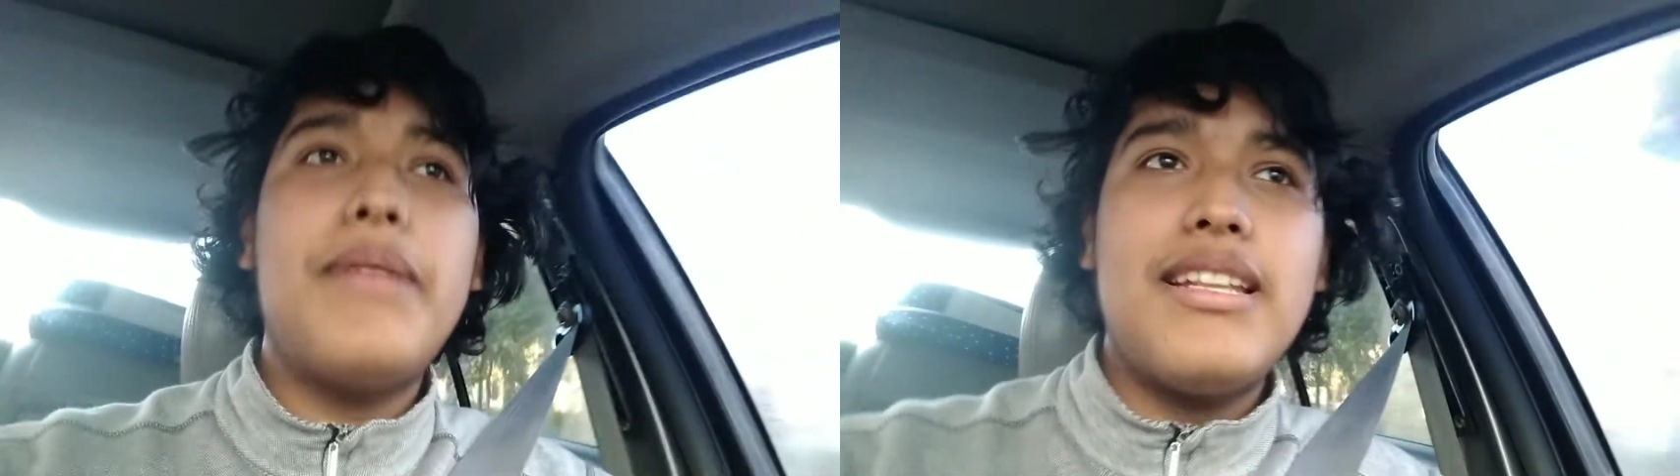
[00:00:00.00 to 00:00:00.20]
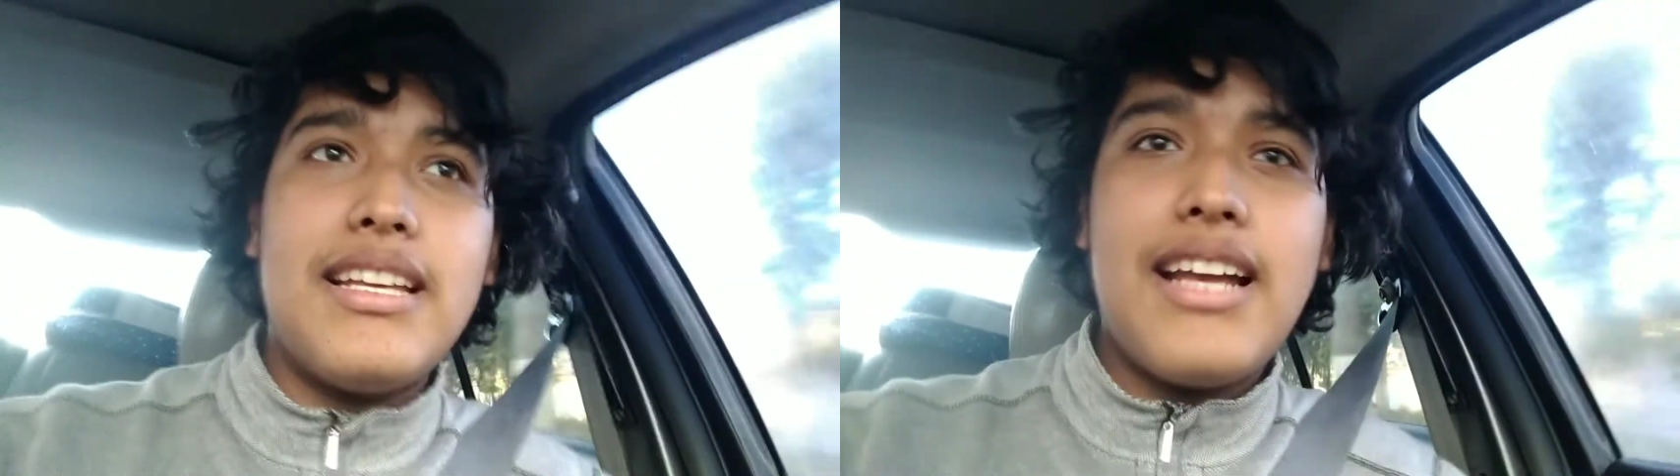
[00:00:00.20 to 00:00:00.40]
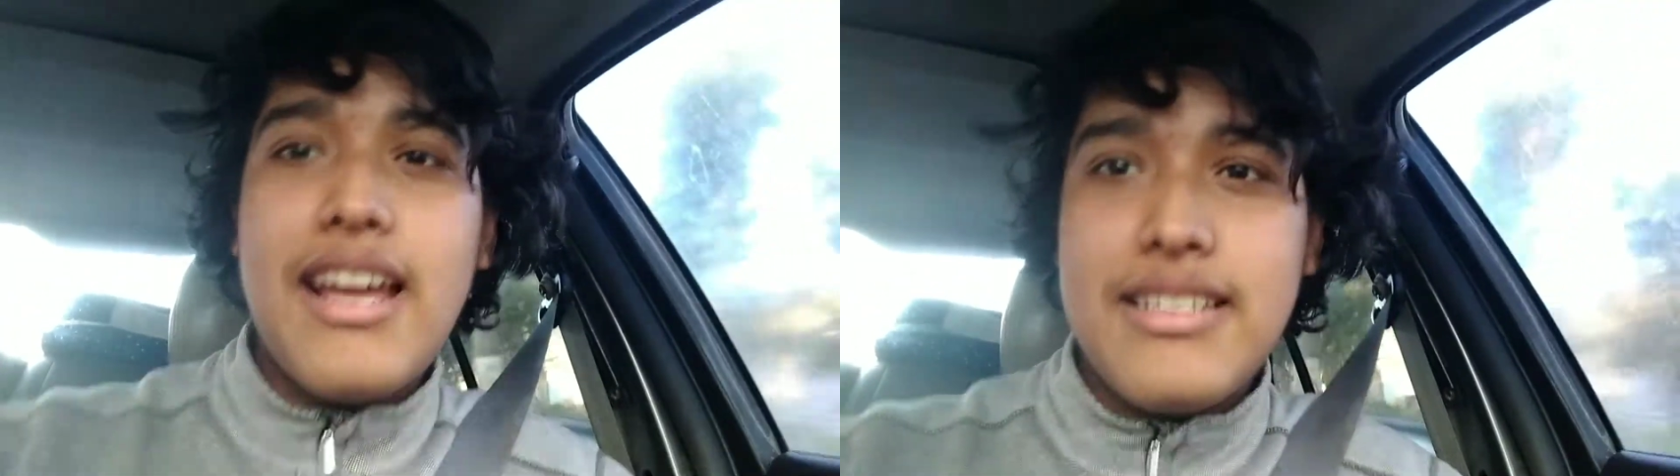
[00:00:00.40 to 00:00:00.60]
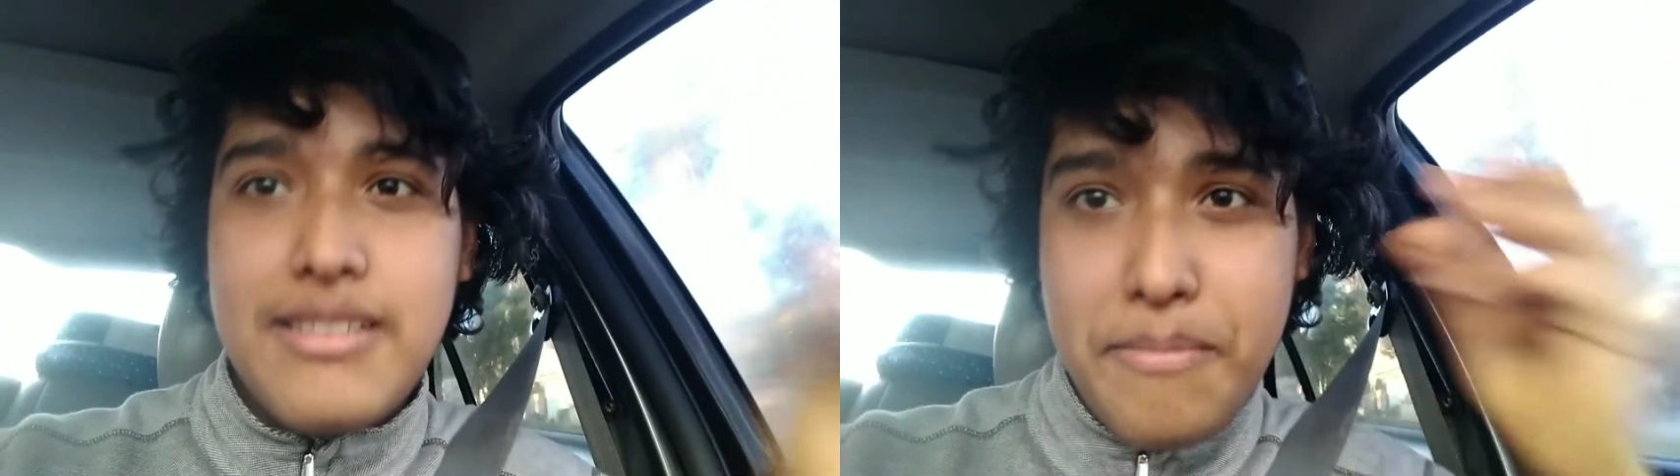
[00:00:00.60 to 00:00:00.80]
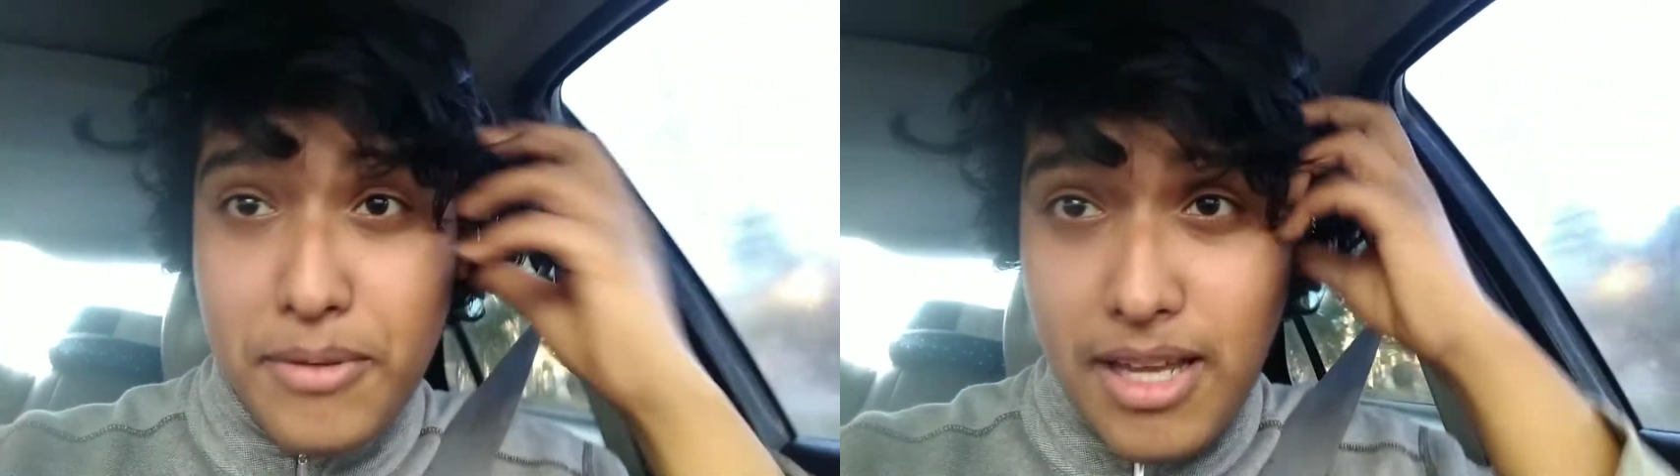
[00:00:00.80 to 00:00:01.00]
platicar
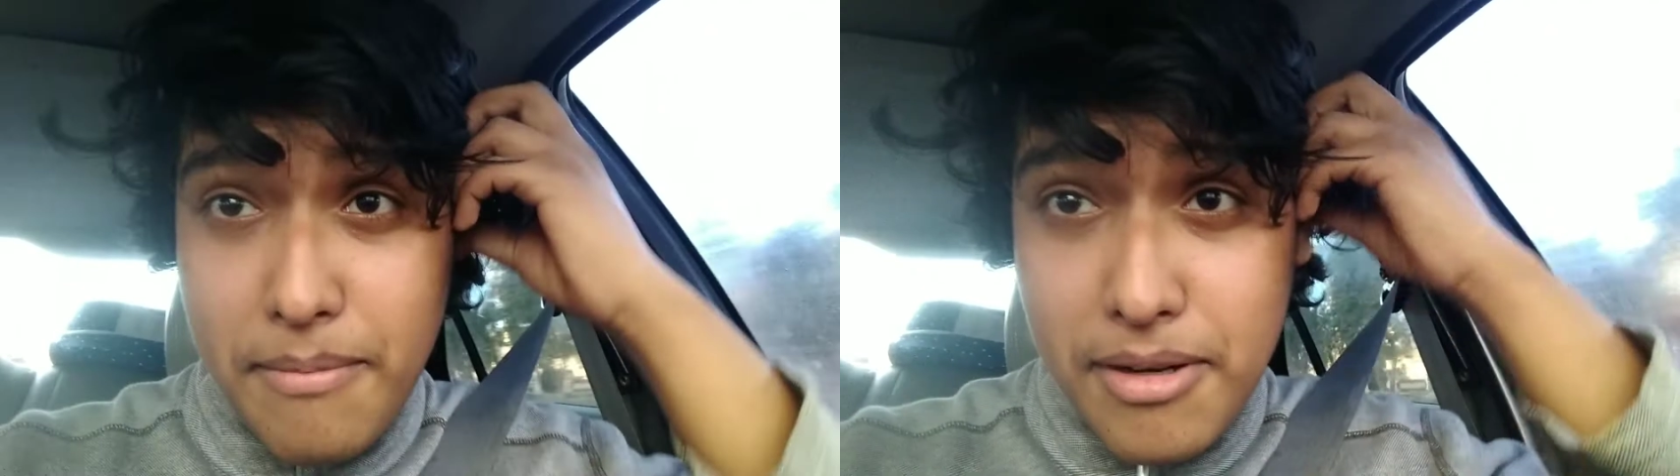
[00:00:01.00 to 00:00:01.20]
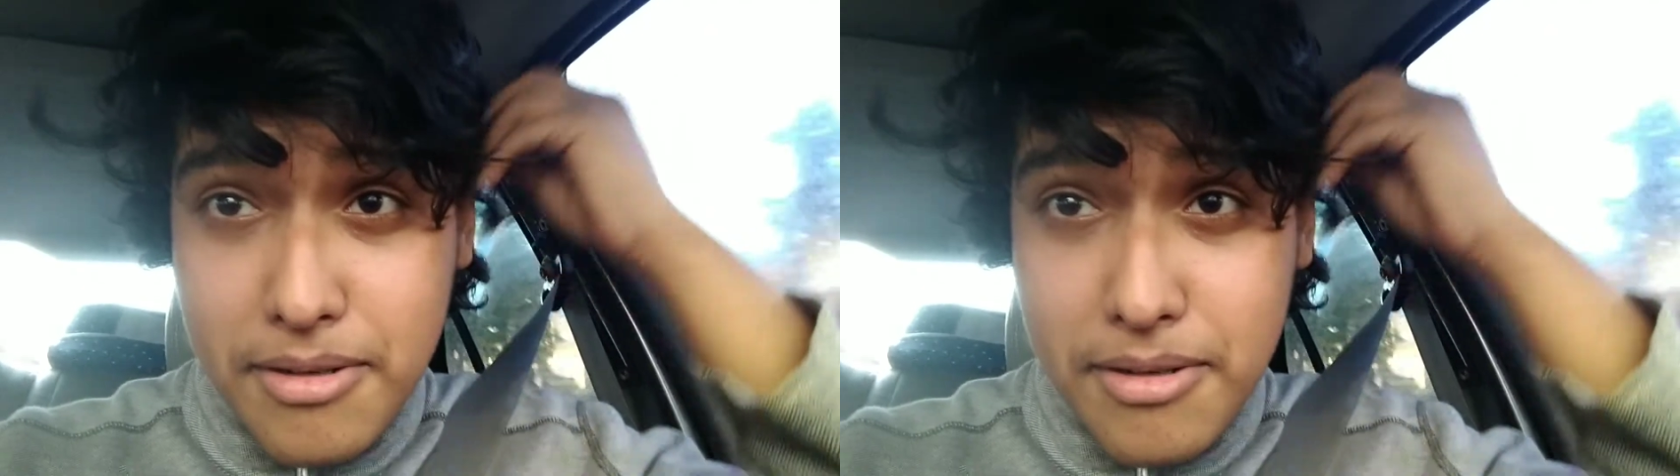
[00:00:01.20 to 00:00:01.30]
este por qué me